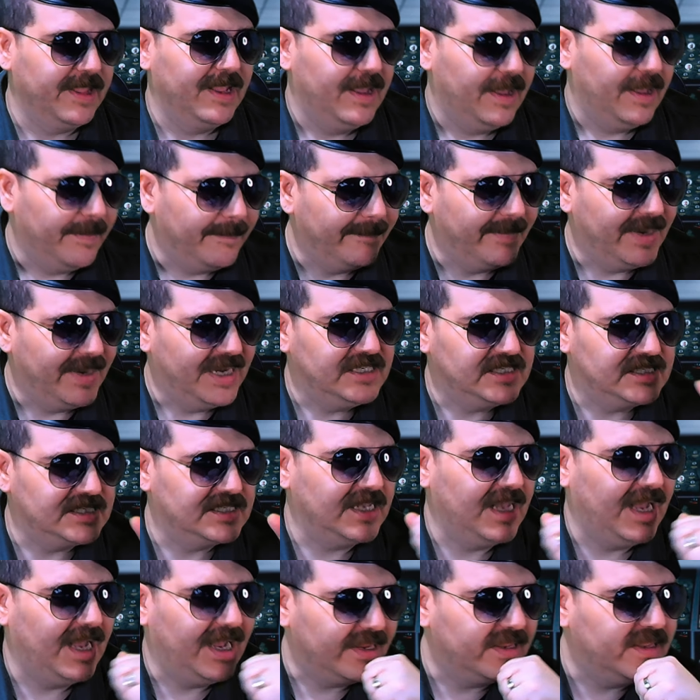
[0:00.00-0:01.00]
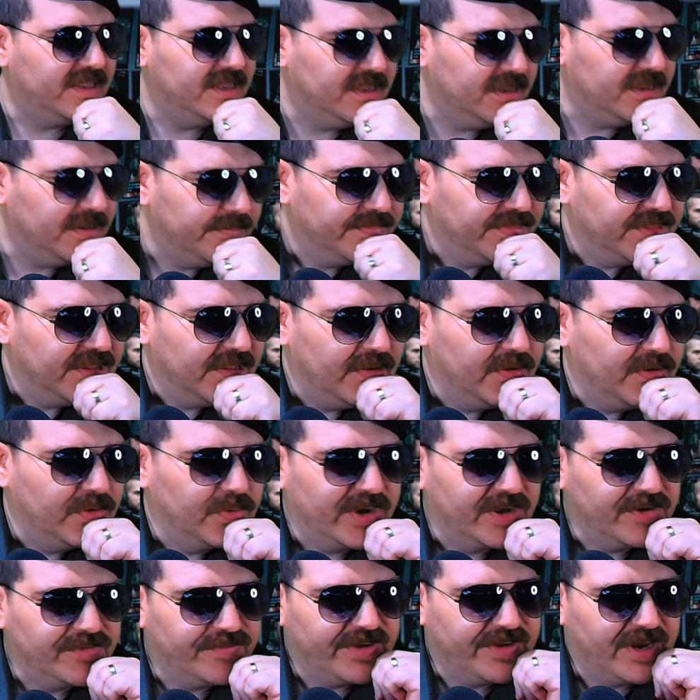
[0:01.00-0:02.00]
Mas aqui eu
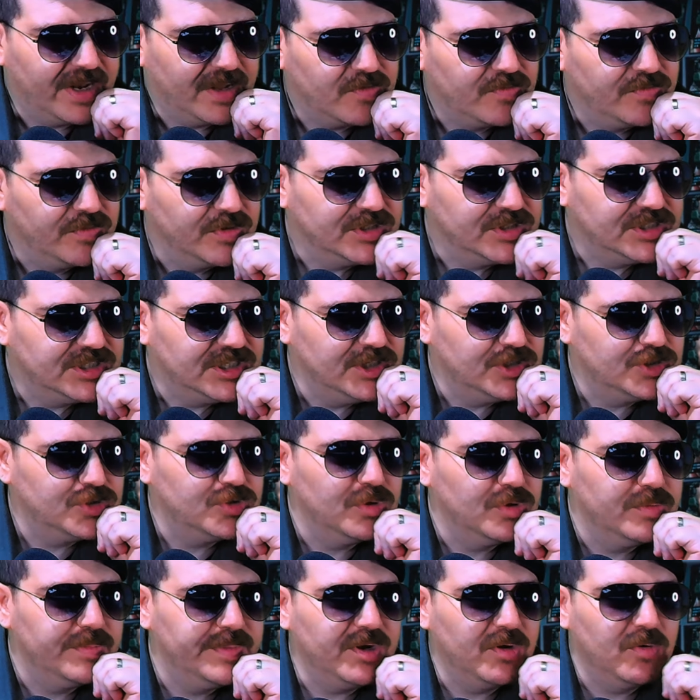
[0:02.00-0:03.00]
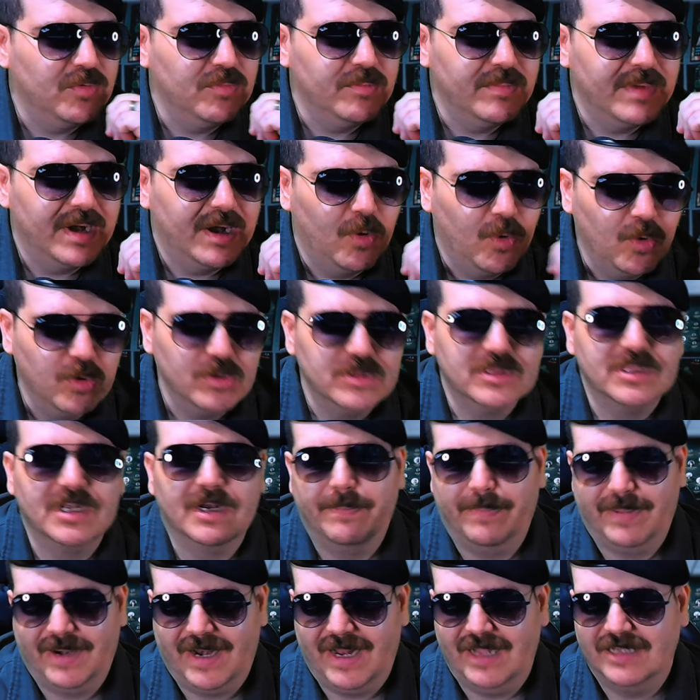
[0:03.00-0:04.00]
quero falar com vocês sobre uma outra
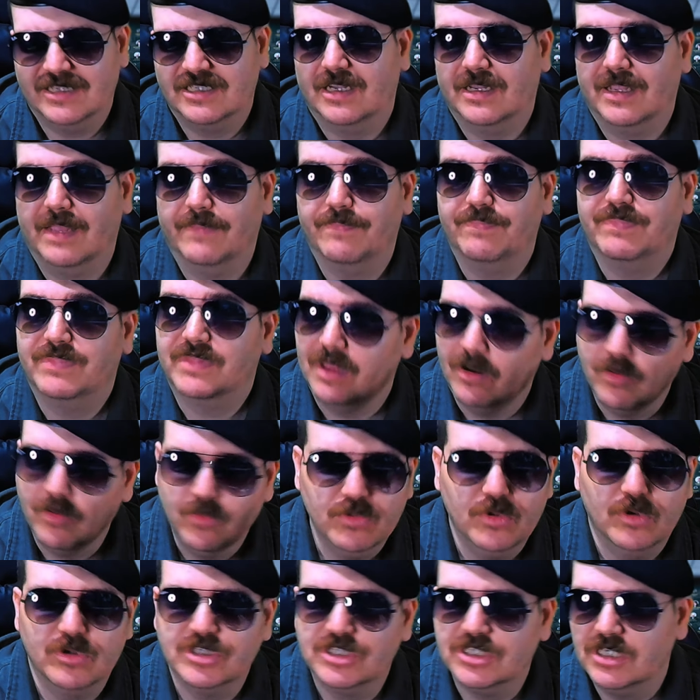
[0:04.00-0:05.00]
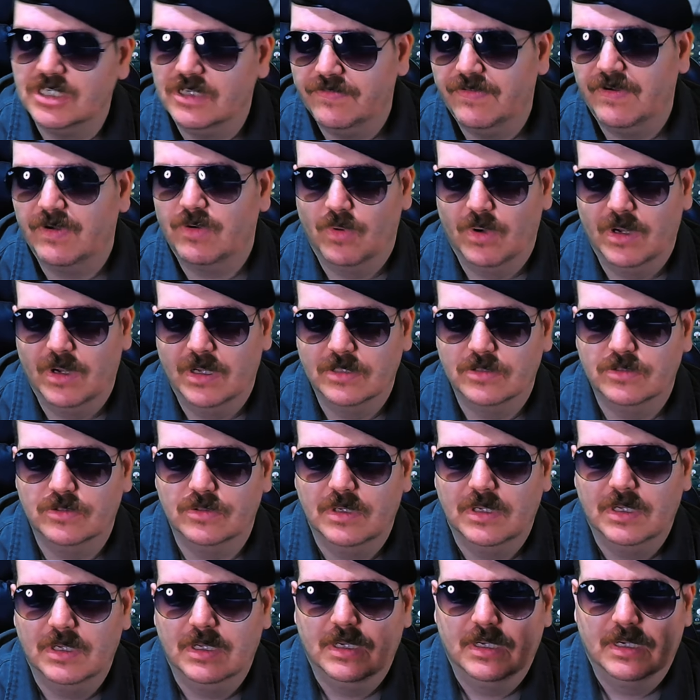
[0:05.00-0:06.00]
prática que é tão nociva quanto
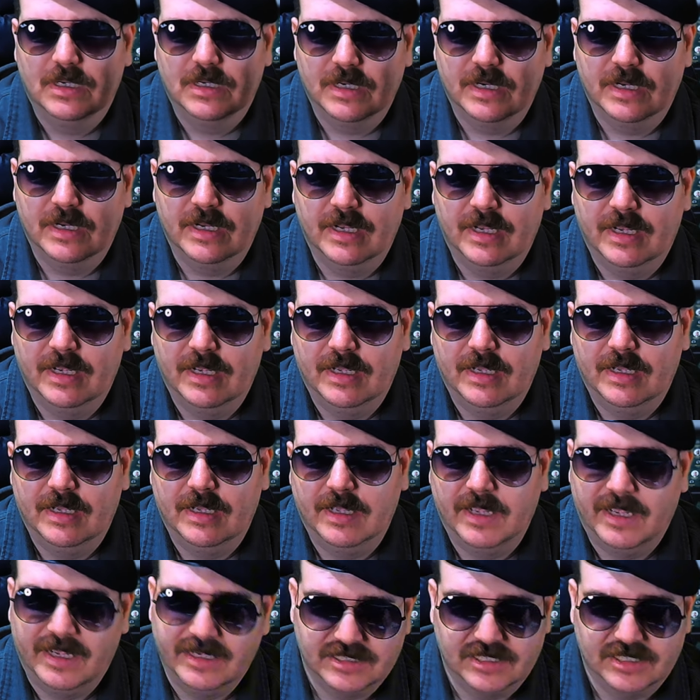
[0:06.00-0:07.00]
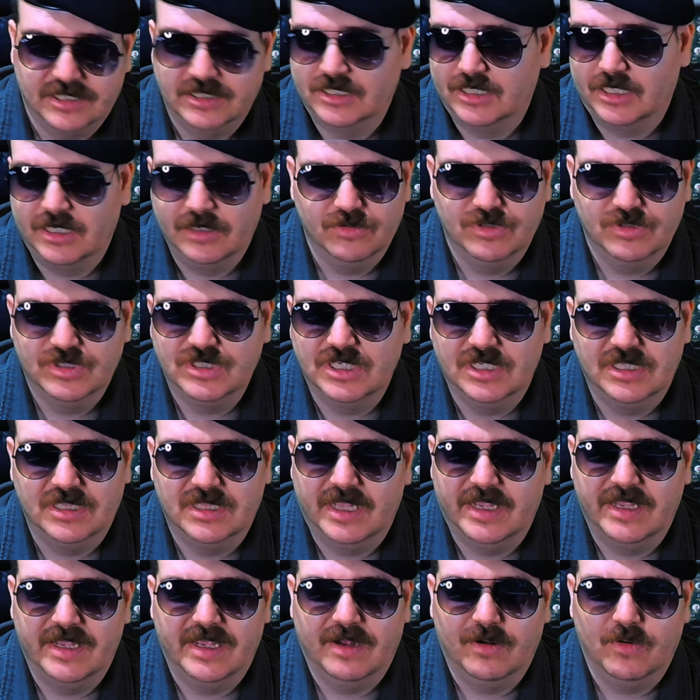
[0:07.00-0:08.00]
né, essas que eu
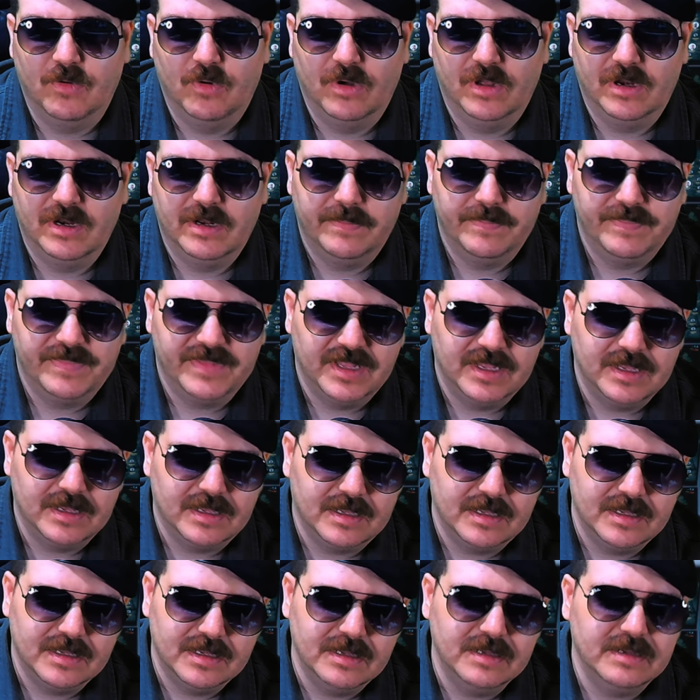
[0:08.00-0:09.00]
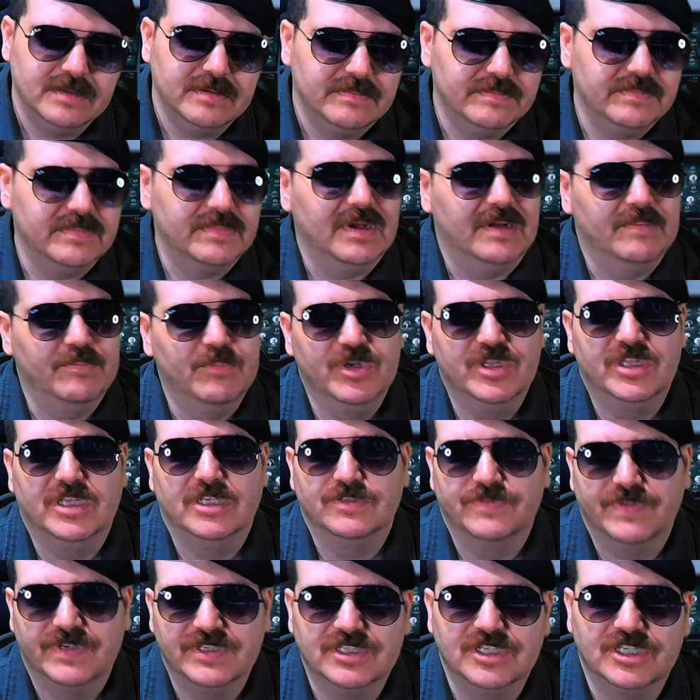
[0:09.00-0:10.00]
citei agora e que muitas
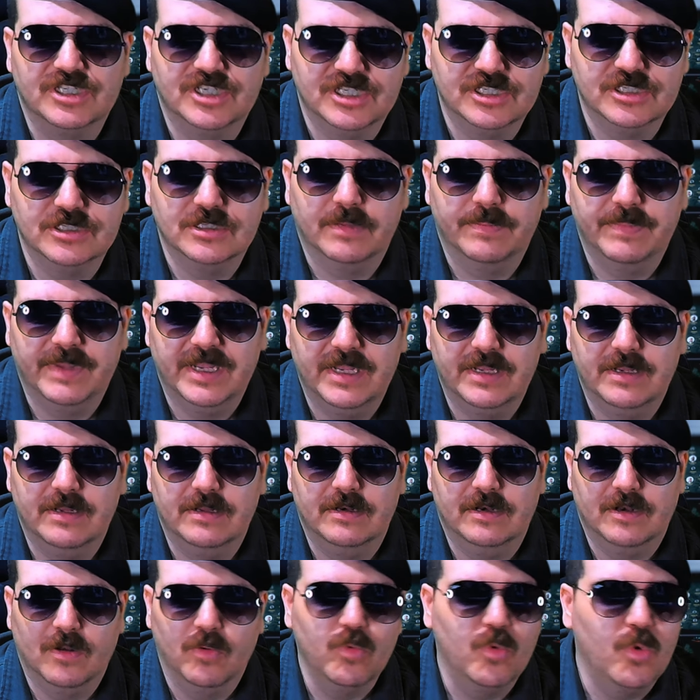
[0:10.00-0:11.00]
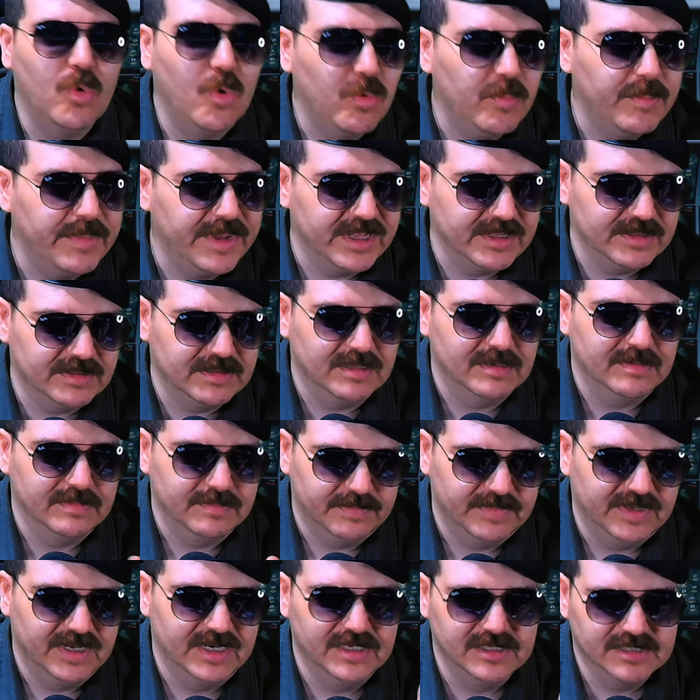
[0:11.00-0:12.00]
vezes a gente também não comenta,
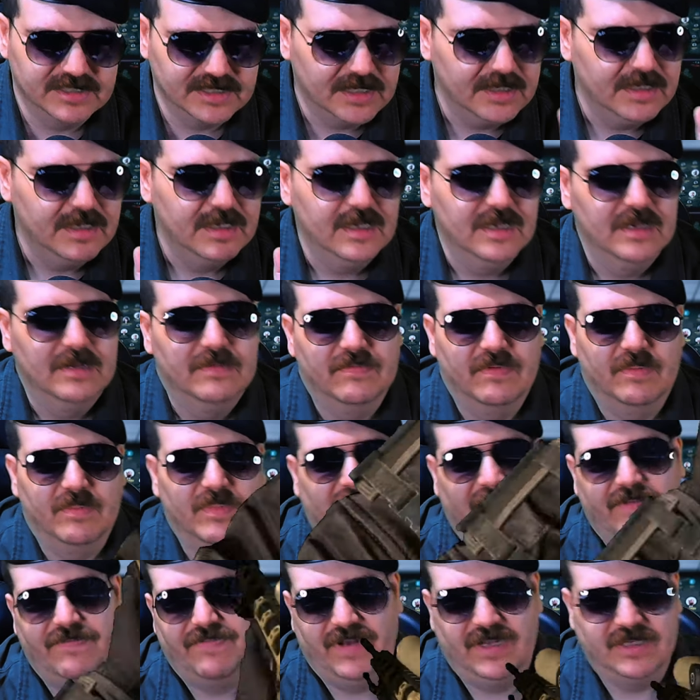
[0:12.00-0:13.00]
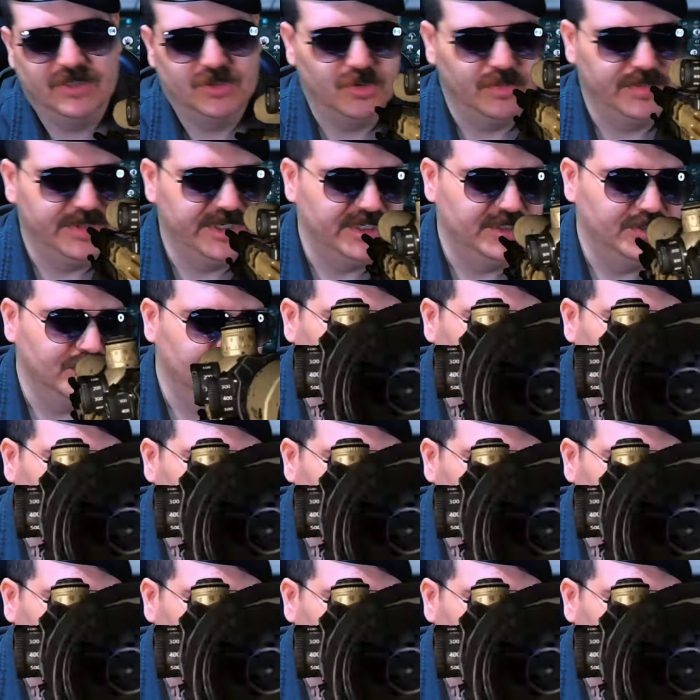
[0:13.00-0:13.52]
beleza? Vamos lá falar sobre isso.